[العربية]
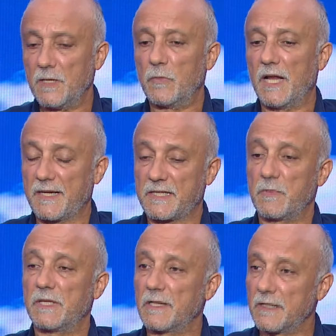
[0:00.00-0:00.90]
بالعكس
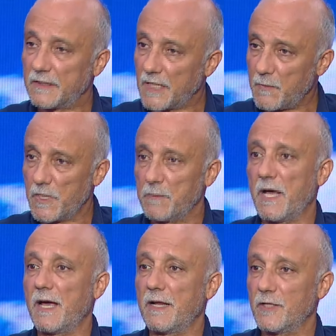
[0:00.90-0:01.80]
بدنا نتضامن
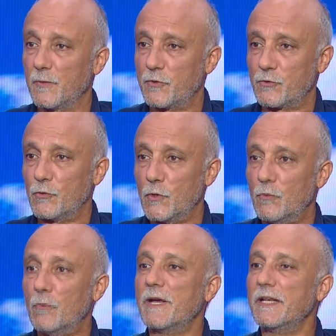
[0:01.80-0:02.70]
مع اهلنا بجنوب
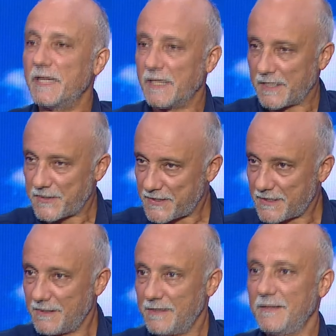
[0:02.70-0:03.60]
وما نيأس
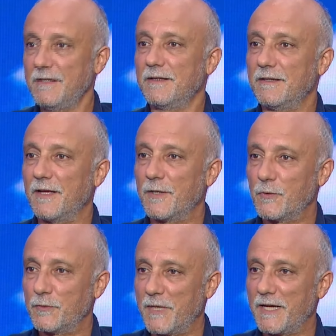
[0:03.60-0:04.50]

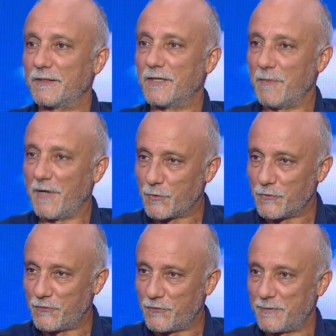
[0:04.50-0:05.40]
لانه بلدنا
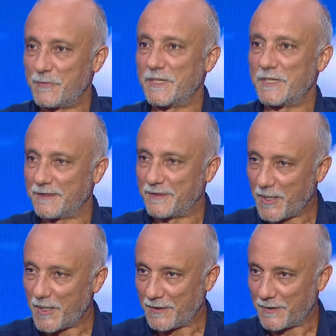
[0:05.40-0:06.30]
معروف بينهض
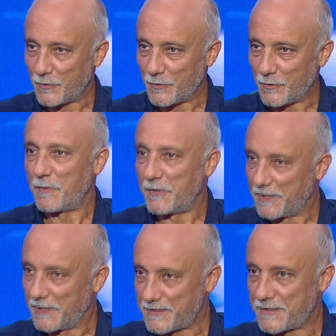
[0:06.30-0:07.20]
دائما وما
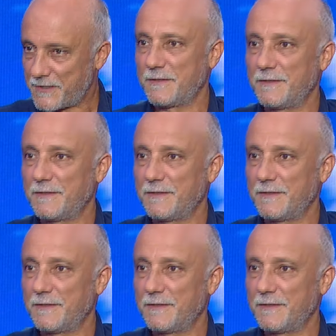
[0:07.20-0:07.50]
بيأس صح